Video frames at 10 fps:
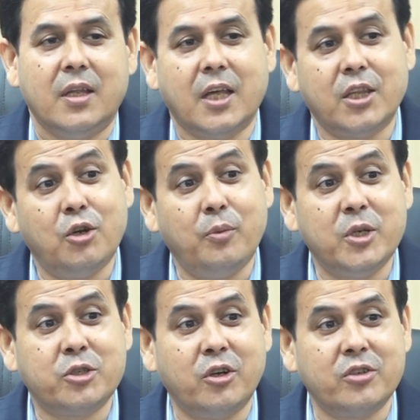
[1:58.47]
তাদেরও
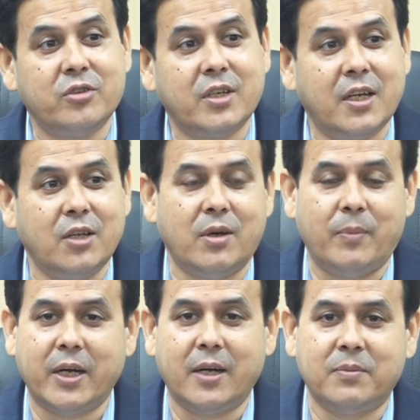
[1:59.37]
বেশ কয়েকজনকে কিন্তু
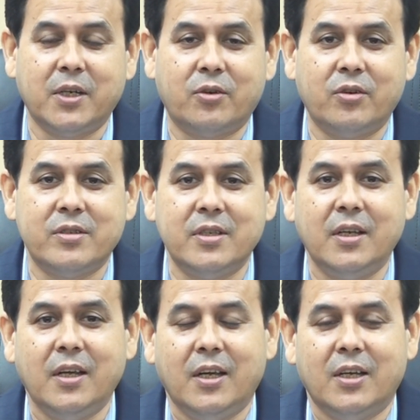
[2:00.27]
আমরা গ্রেপ্তার করেছি
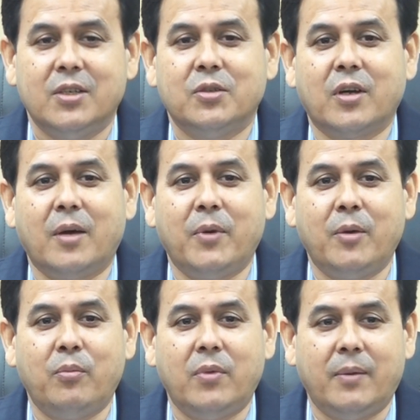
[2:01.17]
এবং আমরা
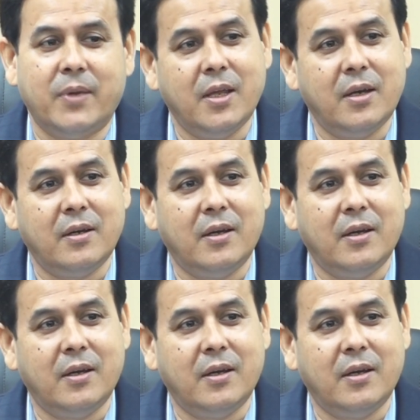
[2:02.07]
আমাদের